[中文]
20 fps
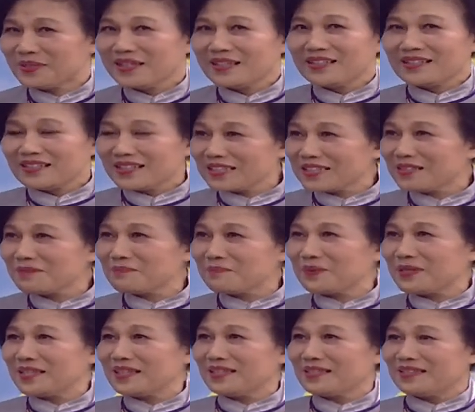对对。这个
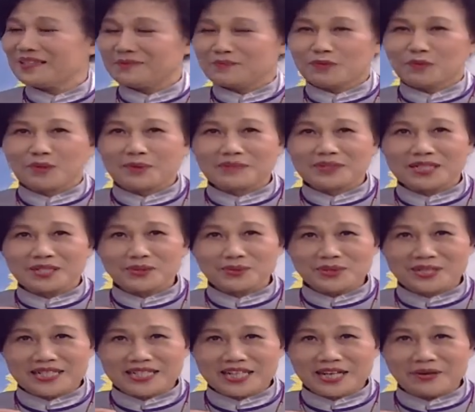比我们的
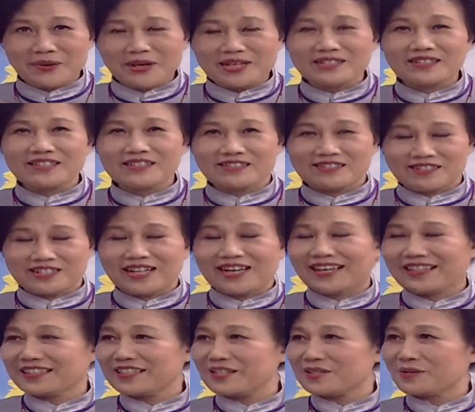出生年月日时辰
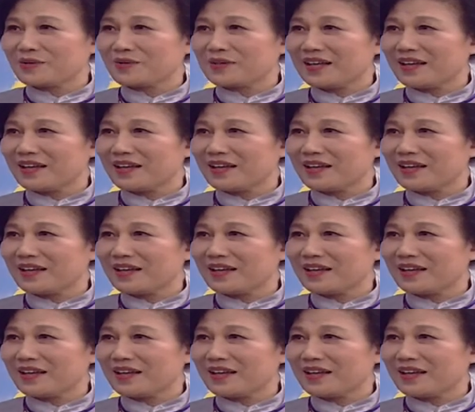还更重要。